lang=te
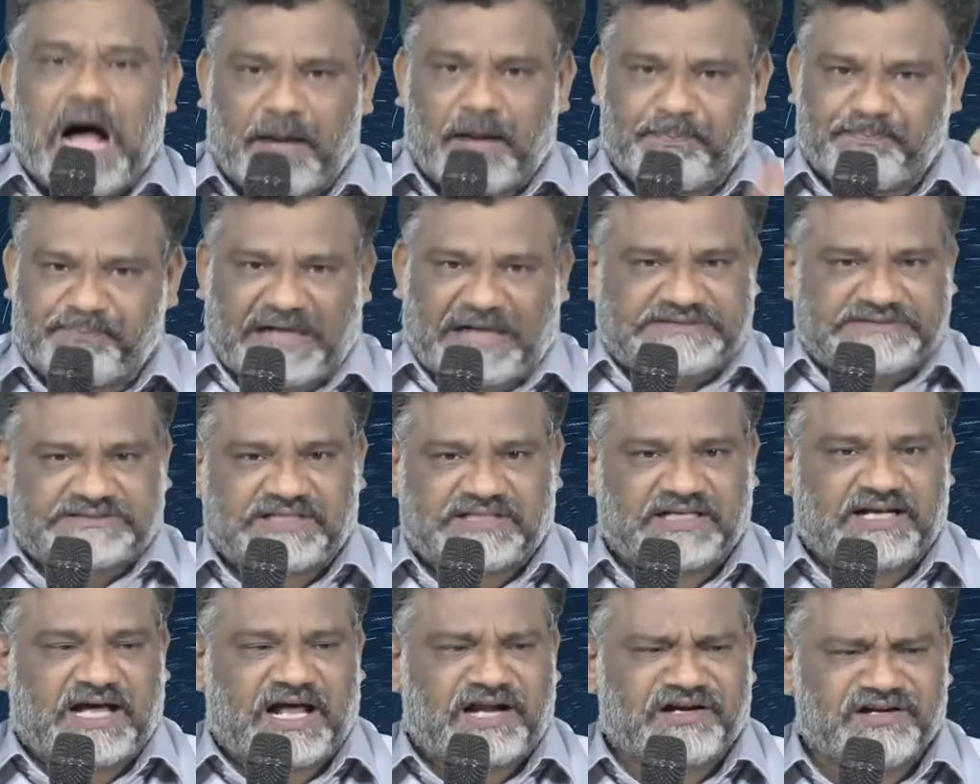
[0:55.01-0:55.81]
ఆ
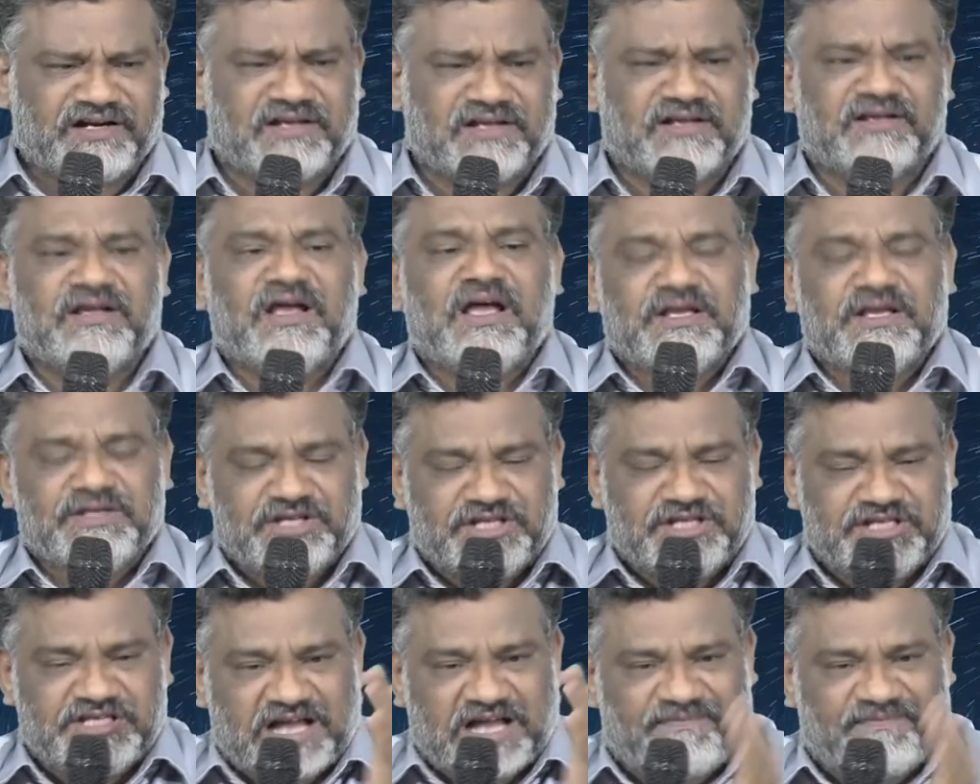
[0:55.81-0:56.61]
పాస్టర్ గారిని
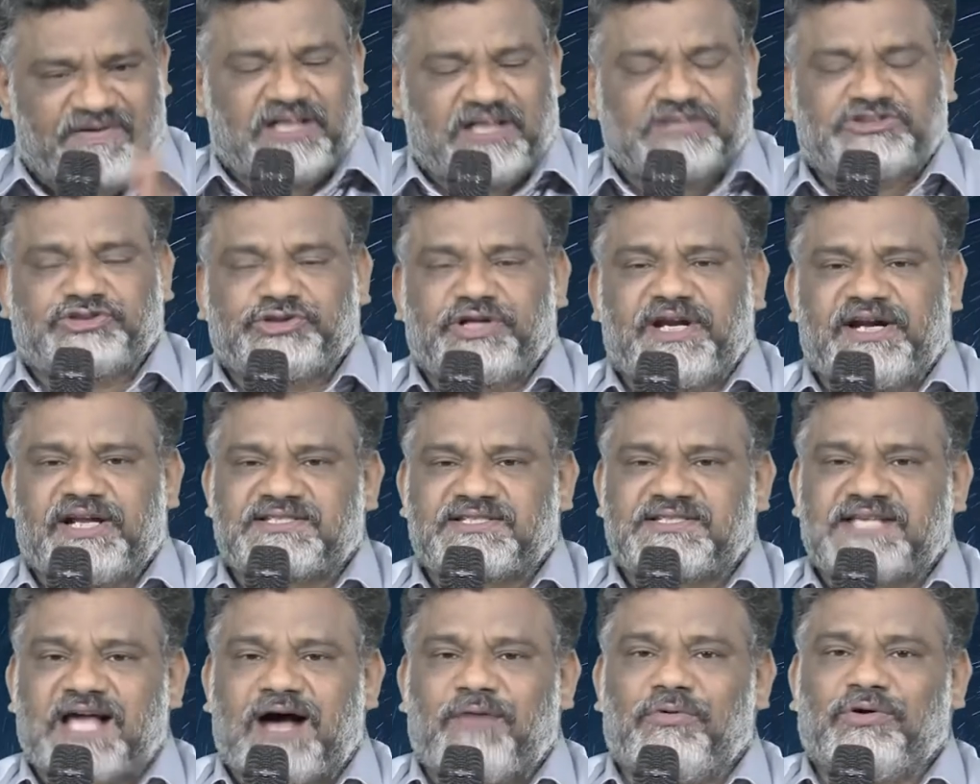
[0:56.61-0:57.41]
ఈ
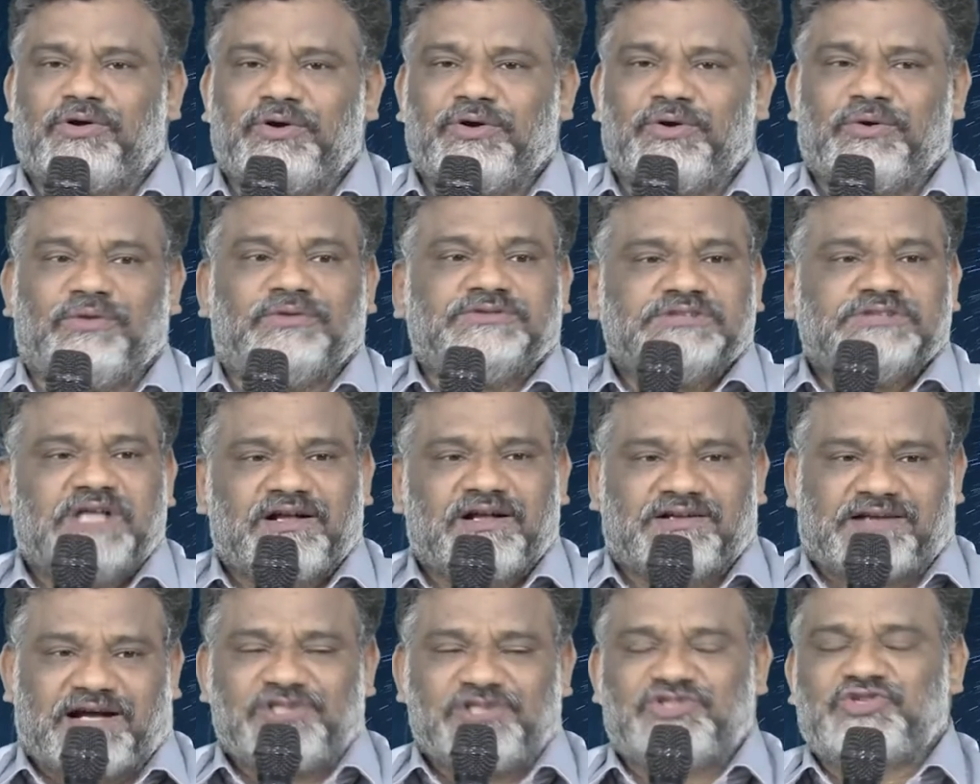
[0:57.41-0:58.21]
యవనస్తుడైన సేవకుడు
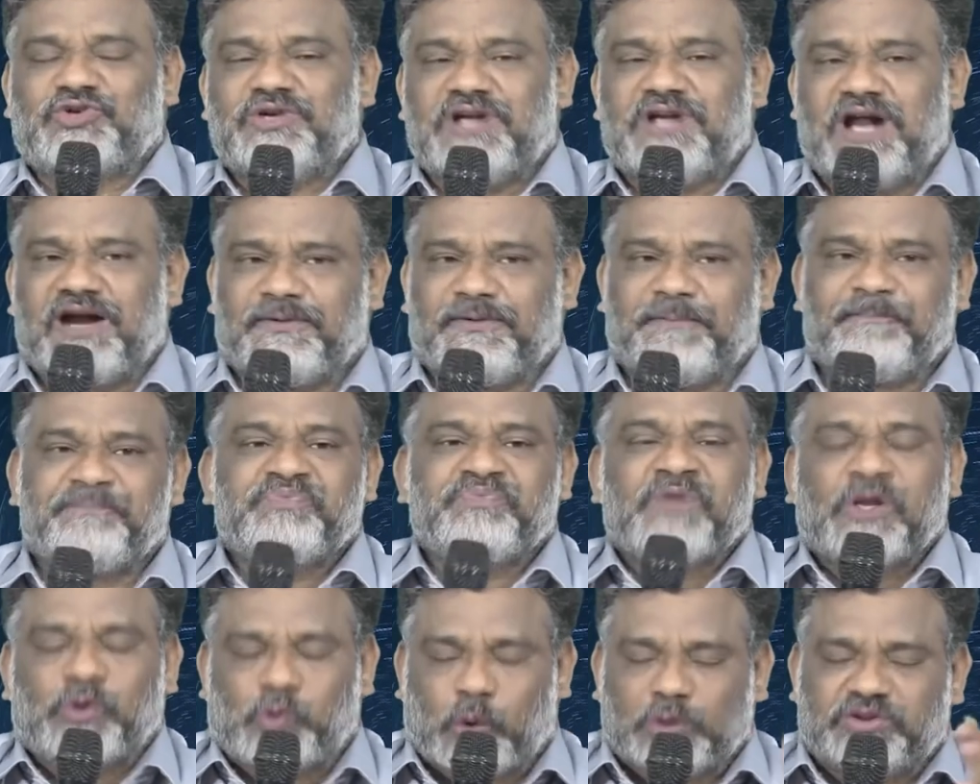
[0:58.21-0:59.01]
కలుసుకున్నారు
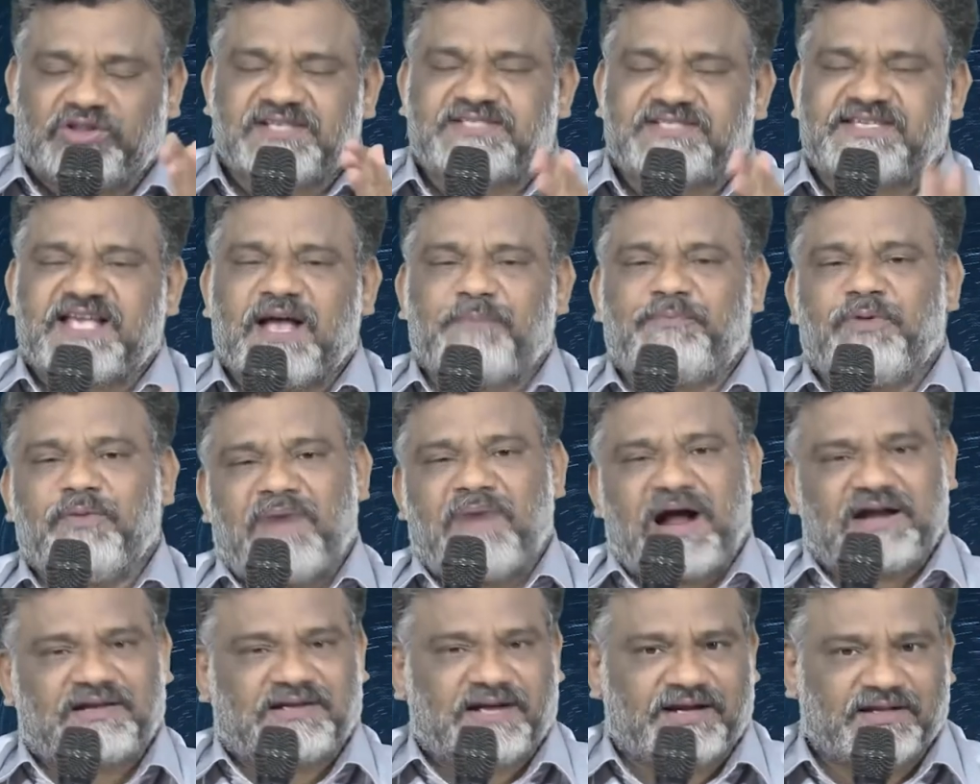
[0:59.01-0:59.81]
కొద్దిసేపు
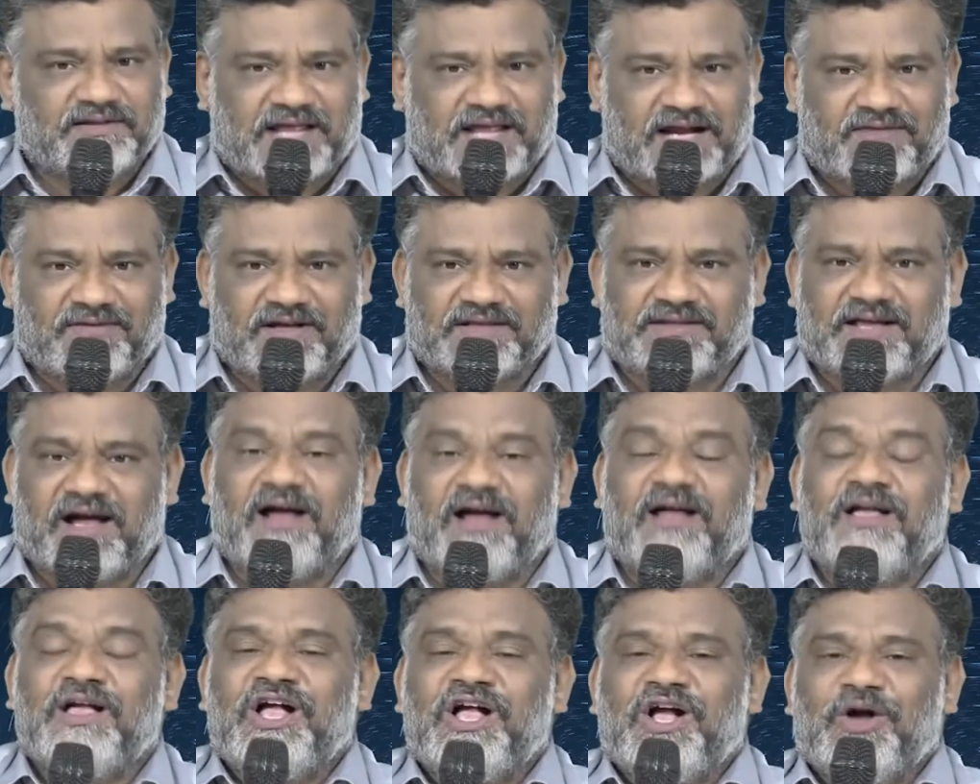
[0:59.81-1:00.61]
మాట్లాడిన తర్వాత
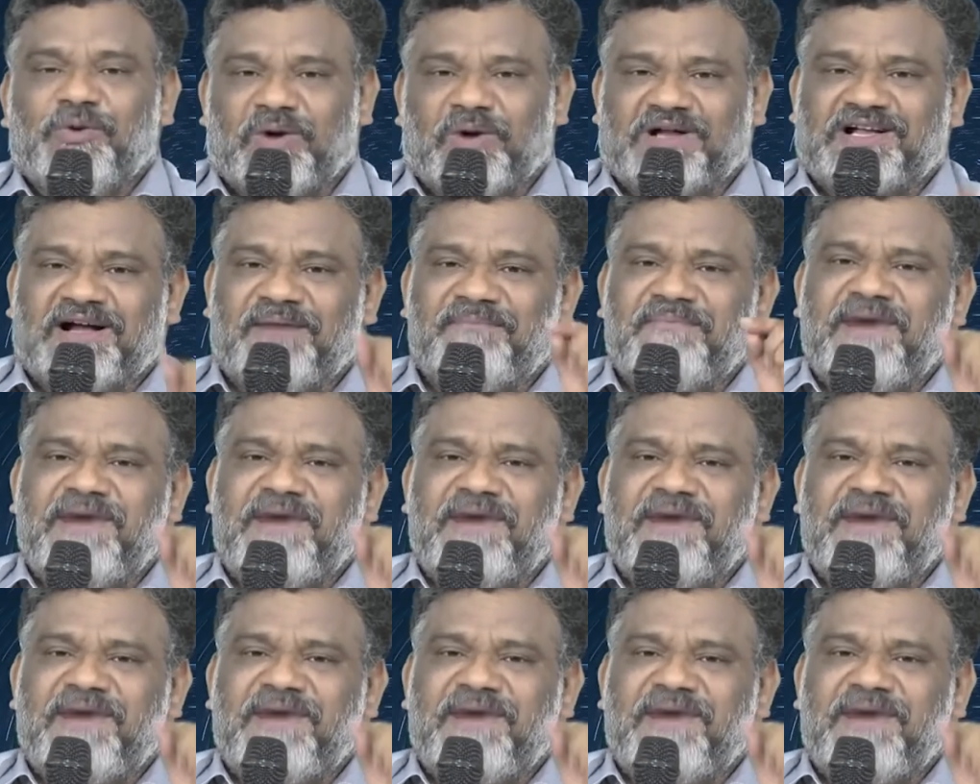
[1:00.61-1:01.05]
ఒక